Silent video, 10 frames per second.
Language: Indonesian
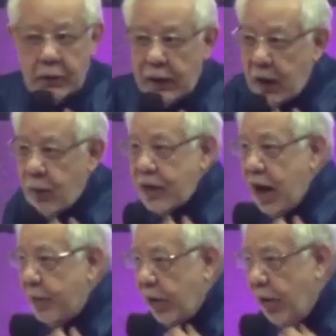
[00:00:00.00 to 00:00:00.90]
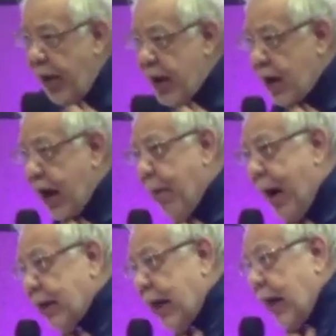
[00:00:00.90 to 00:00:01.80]
Kelakuan nggak berubah ya nggak
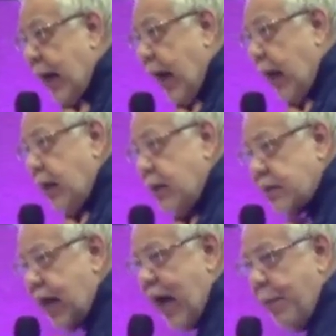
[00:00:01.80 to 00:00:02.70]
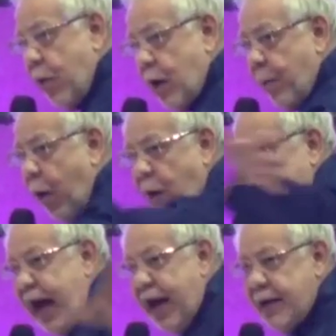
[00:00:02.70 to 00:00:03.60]
bakal lah. Saya nggak mau
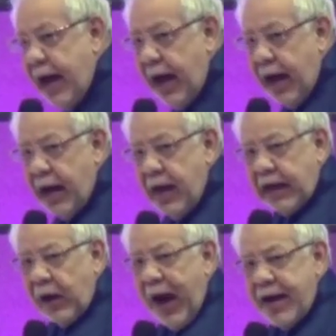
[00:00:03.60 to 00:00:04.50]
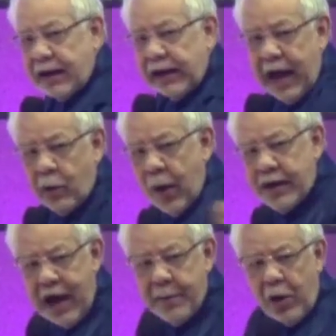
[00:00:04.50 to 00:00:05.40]
ngebohongin Anda. Kalau Anda
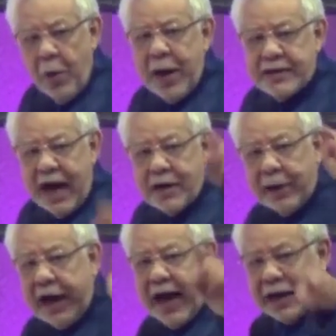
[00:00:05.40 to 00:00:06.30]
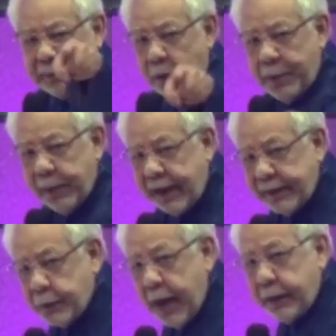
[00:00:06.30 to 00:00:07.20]
kelakuan nggak berubah, jangan berharap kau
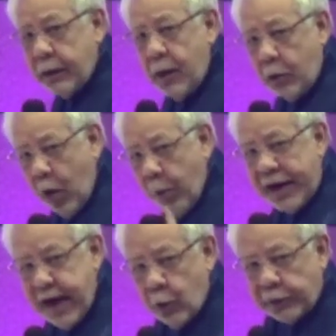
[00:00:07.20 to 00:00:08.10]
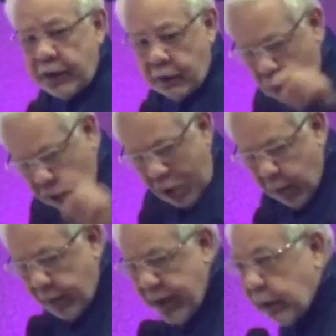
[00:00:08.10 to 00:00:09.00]
diberkati Tuhan. Gue bukan nakutin, gue
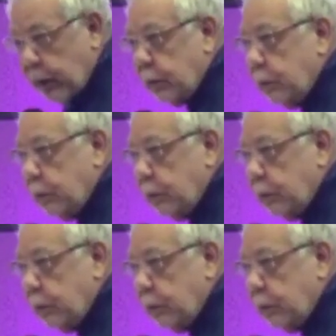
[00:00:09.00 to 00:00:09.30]
ngomong bener.